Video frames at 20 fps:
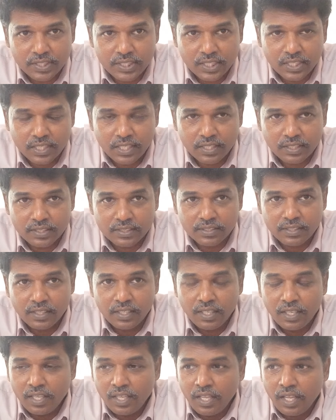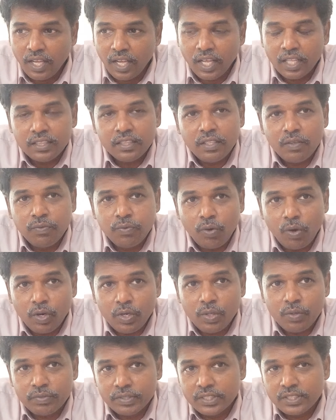வச்சுருக்காங்க அந்த
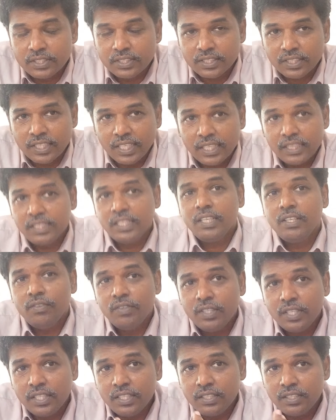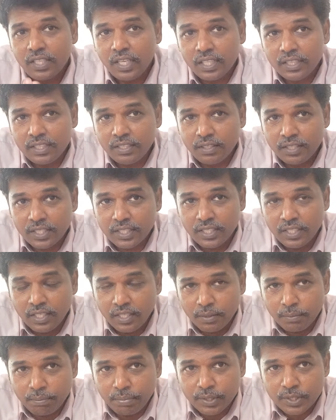ஃபாலோவர்ஸ் எந்த அளவுக்கு அந்த
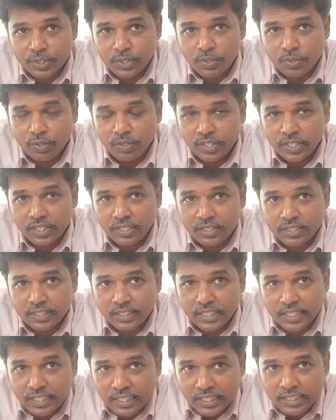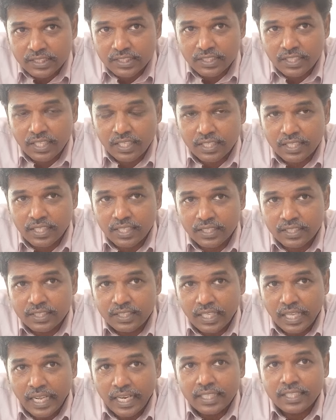பர்சனோட எங்கேஜாக இருக்காங்க
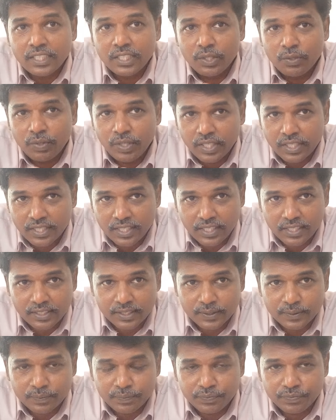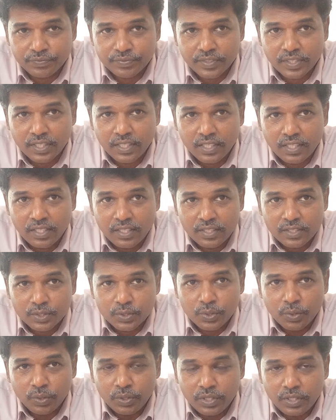ஆக்டிவாக இருக்காங்க
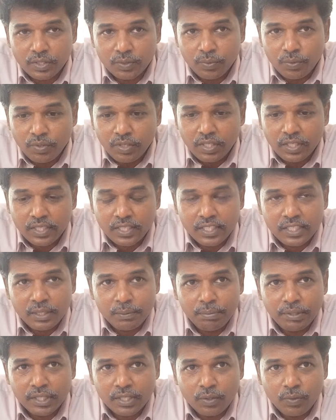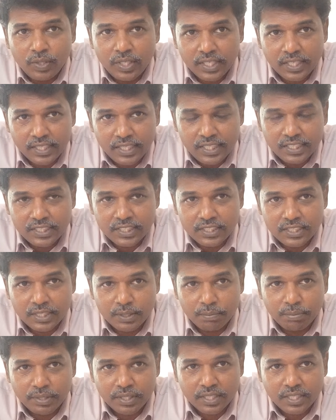ஸோ இவங்க ரெண்டு பேருக்கும் உள்ள
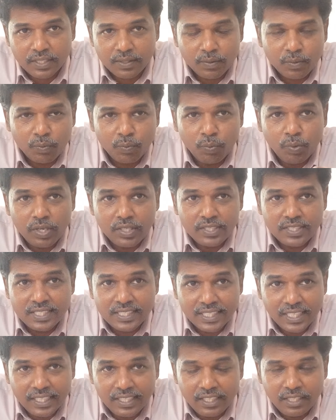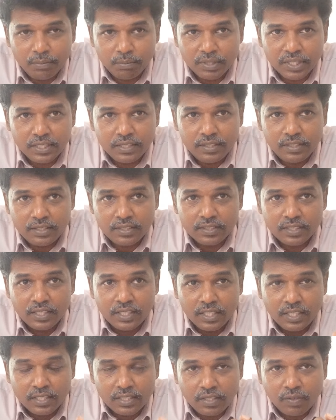ரிலேஷன்ஷிப் என்ன வாட் சென்டிமெண்ட்
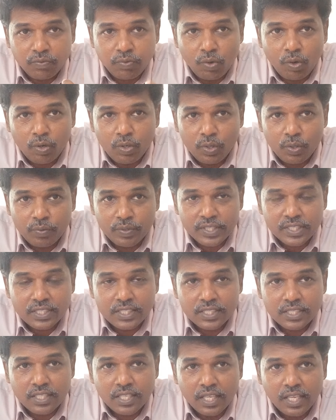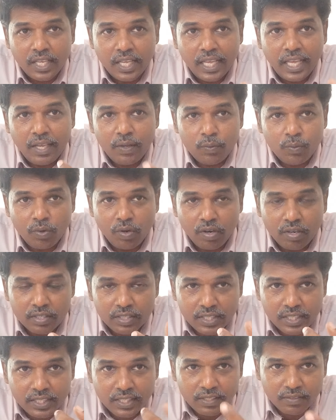த ஃபாலோவர்ஸ் ஹாவ் ஆன்
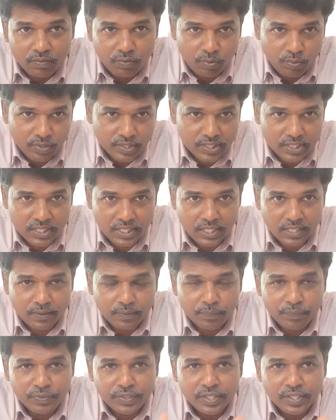த இன்ஃப்ளூன்சர்